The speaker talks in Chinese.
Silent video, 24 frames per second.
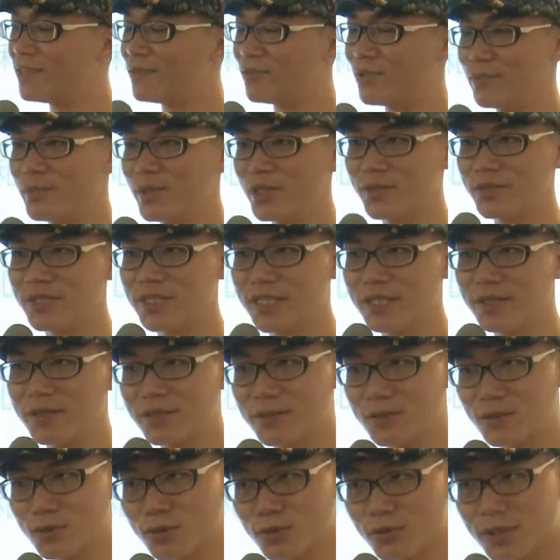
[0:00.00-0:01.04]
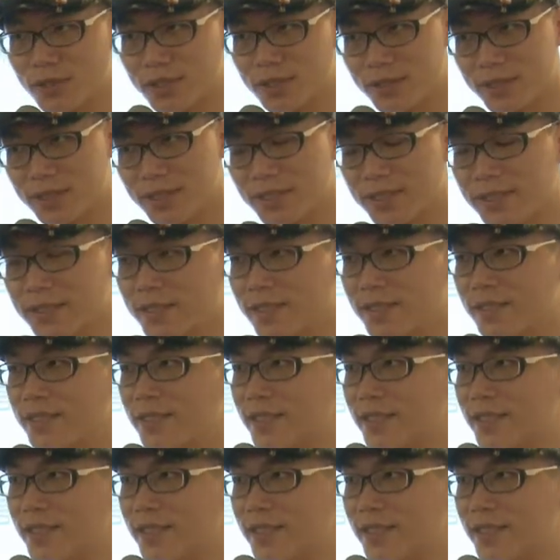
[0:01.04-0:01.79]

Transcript: 我没有借由做这个测